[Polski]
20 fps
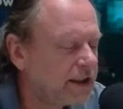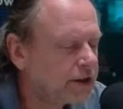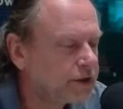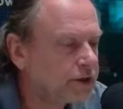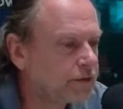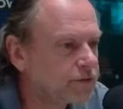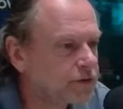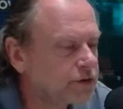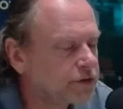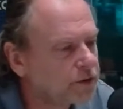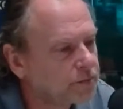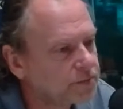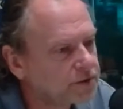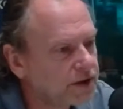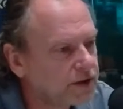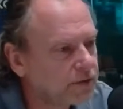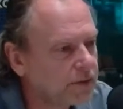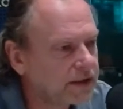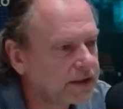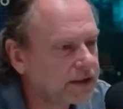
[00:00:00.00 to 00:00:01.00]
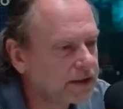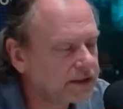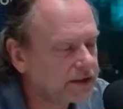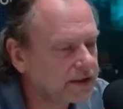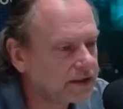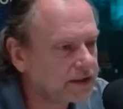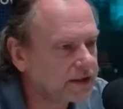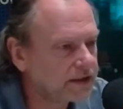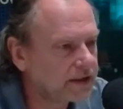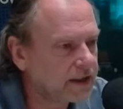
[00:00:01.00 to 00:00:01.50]
to wszystko przekłada
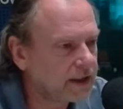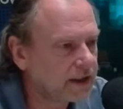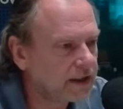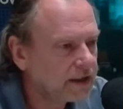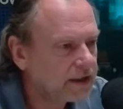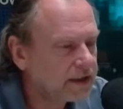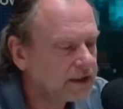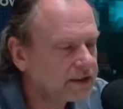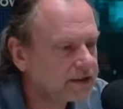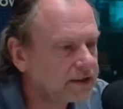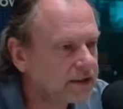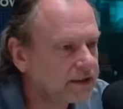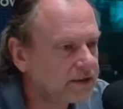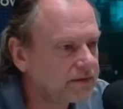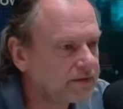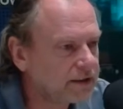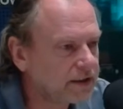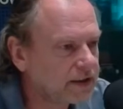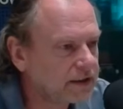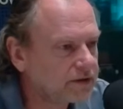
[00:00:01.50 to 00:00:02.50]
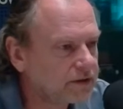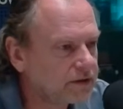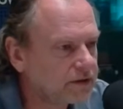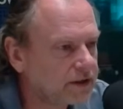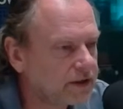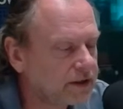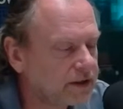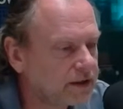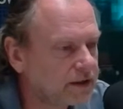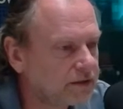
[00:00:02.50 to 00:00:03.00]
się na ceny
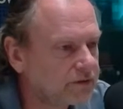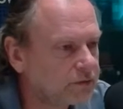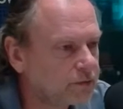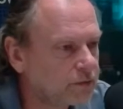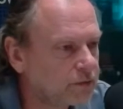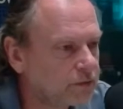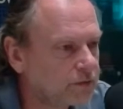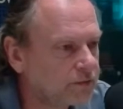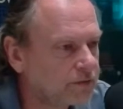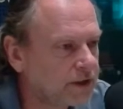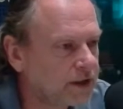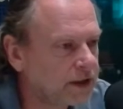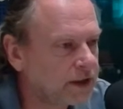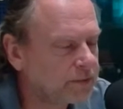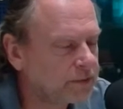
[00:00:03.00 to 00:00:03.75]
wyrażone w złotówkach,